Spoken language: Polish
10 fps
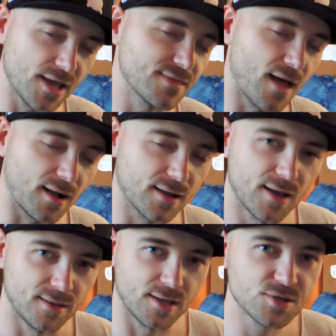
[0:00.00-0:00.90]
Jednak,
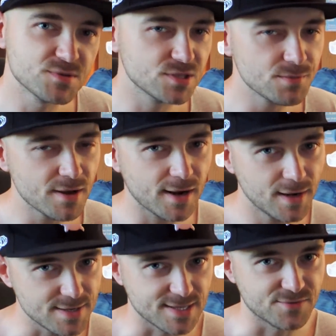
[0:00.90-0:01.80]
na naszym streamie
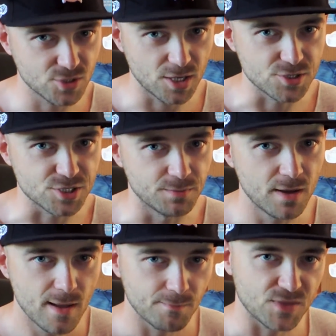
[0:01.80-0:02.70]
Hralesa
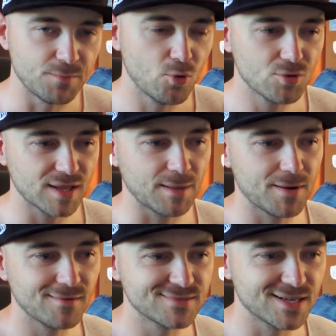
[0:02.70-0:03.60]
wczorajszym nie było tak
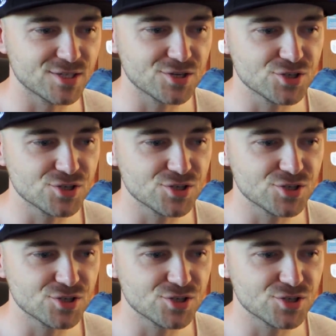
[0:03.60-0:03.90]
naprawdę